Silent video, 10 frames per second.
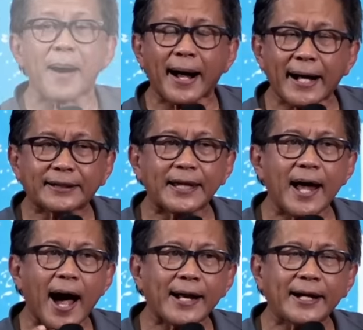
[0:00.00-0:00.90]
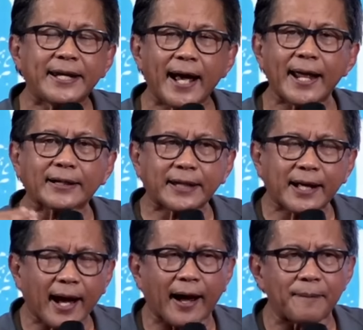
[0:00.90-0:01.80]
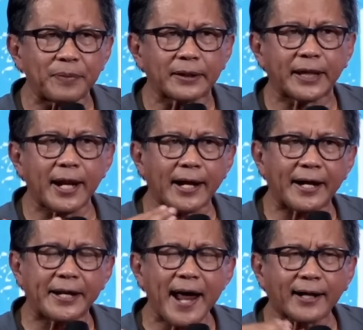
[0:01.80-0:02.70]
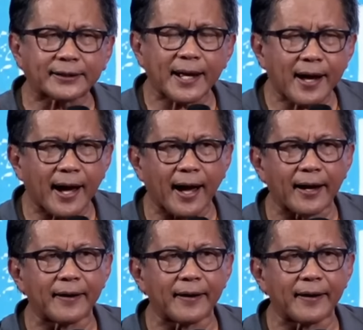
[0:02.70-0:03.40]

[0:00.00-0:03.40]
Maka tidak ada dialektika, tidak ada didaktika.